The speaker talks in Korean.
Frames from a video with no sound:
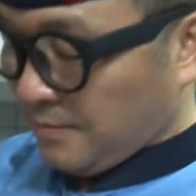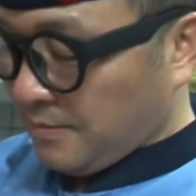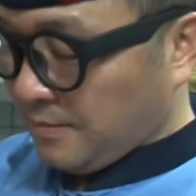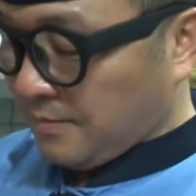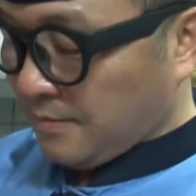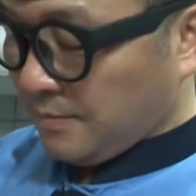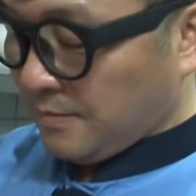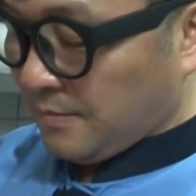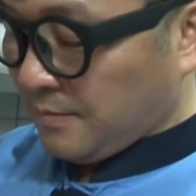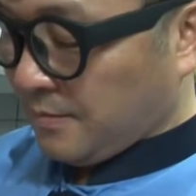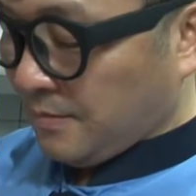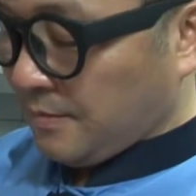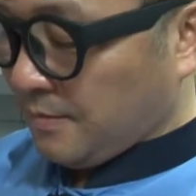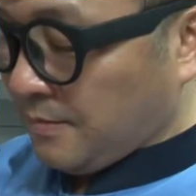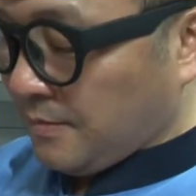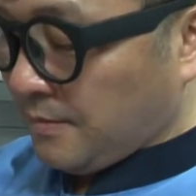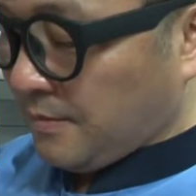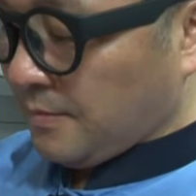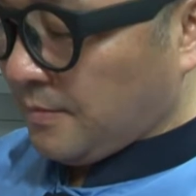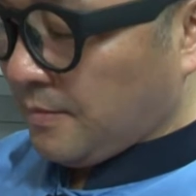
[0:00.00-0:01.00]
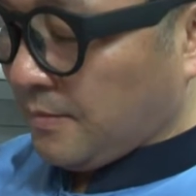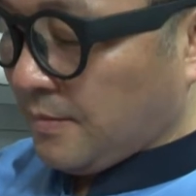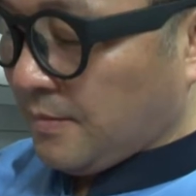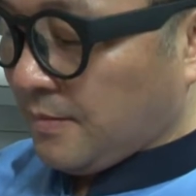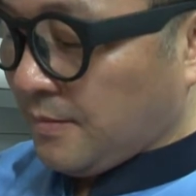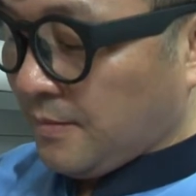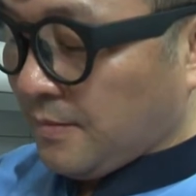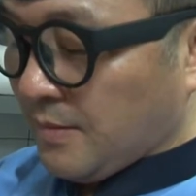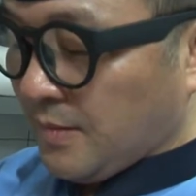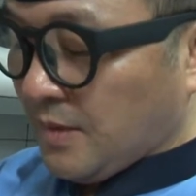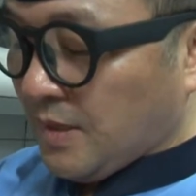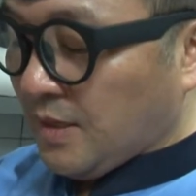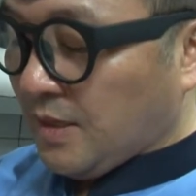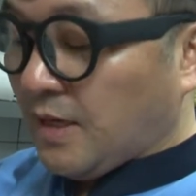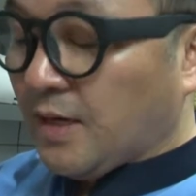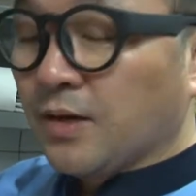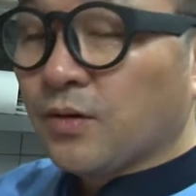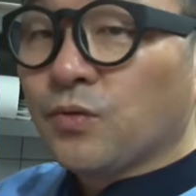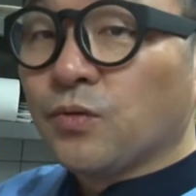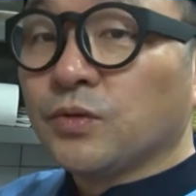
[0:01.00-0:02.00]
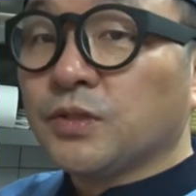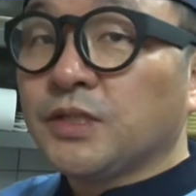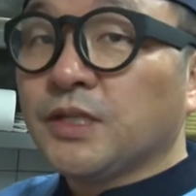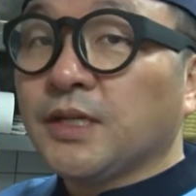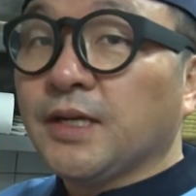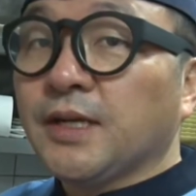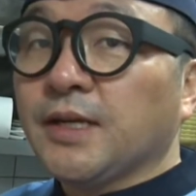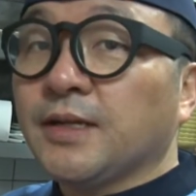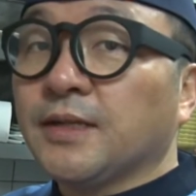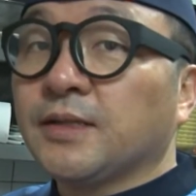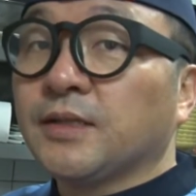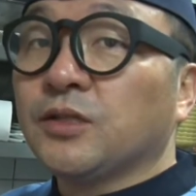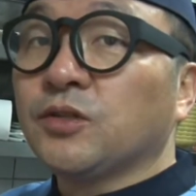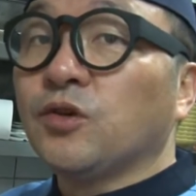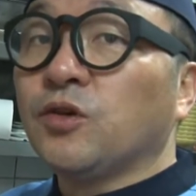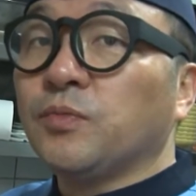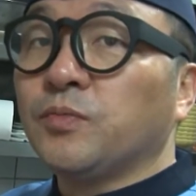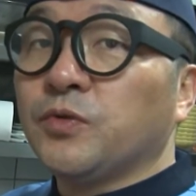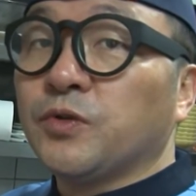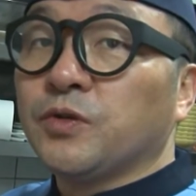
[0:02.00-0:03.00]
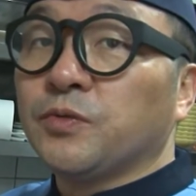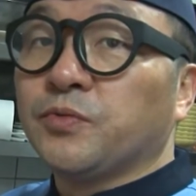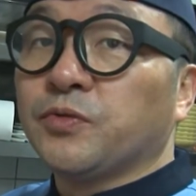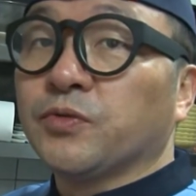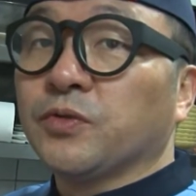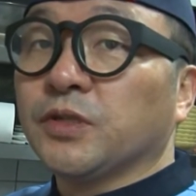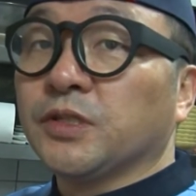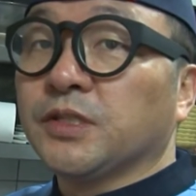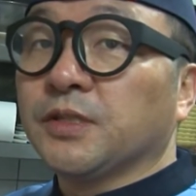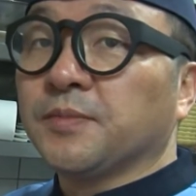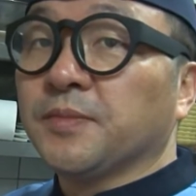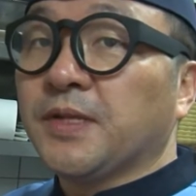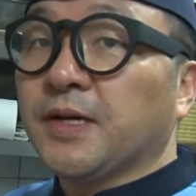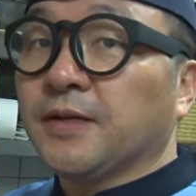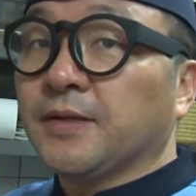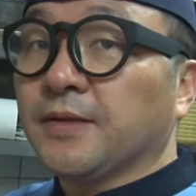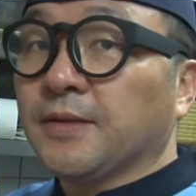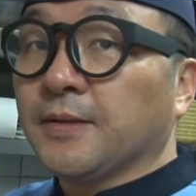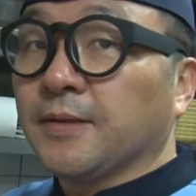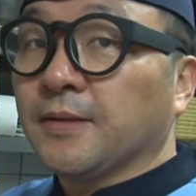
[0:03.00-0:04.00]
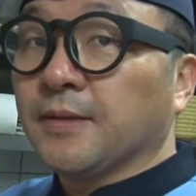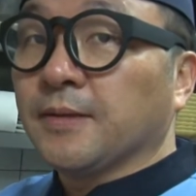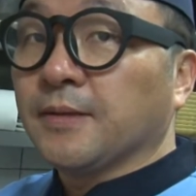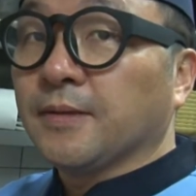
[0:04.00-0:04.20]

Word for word: 뭐 하시는 거예요 지금? 아 꽁치에 뜨거운 물을 붓고 있습니다. 네.